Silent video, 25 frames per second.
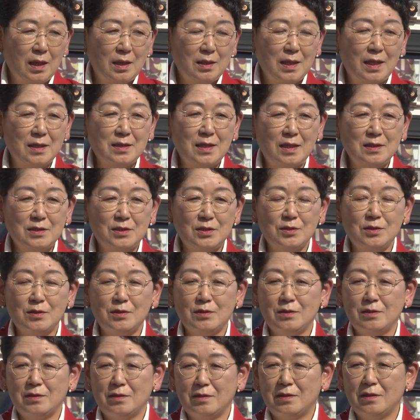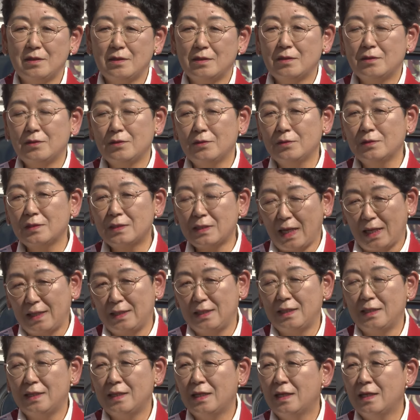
ななじゅっさい、